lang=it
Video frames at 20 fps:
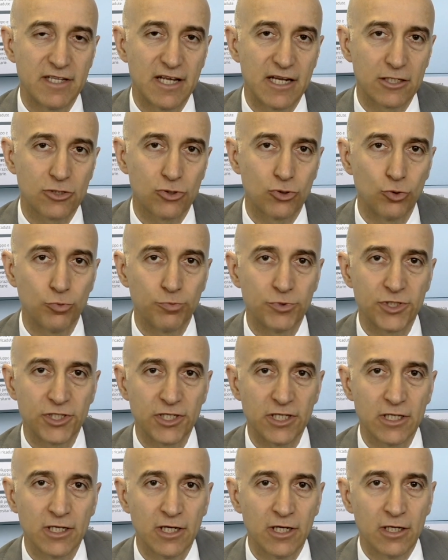della
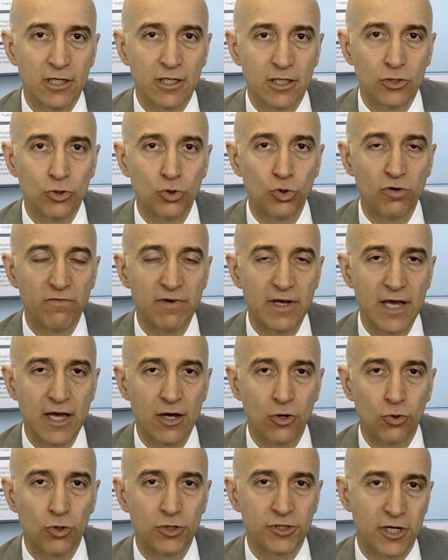SUPSI
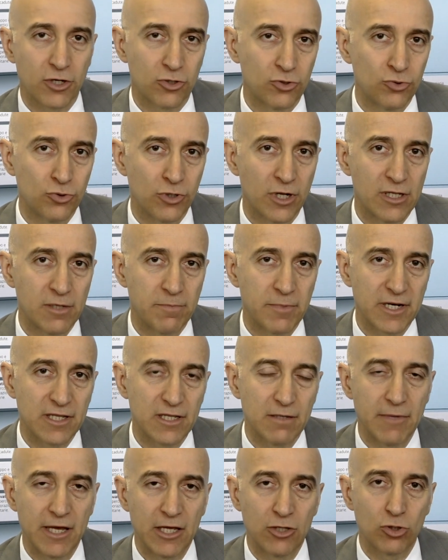dove oltre a condurre il
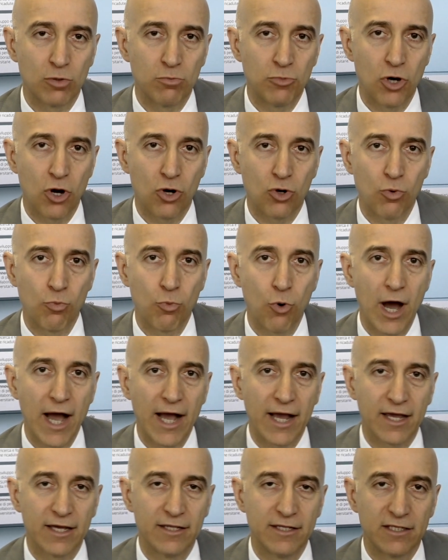Dipartimento mi occupo
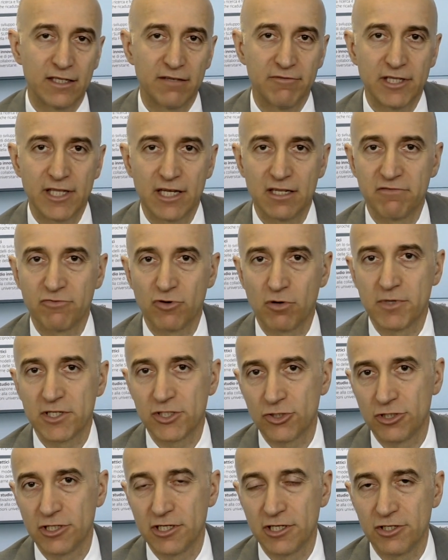anche di attività di
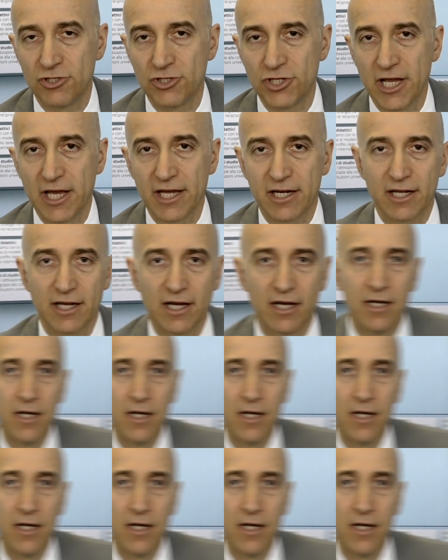formazione e ricerca.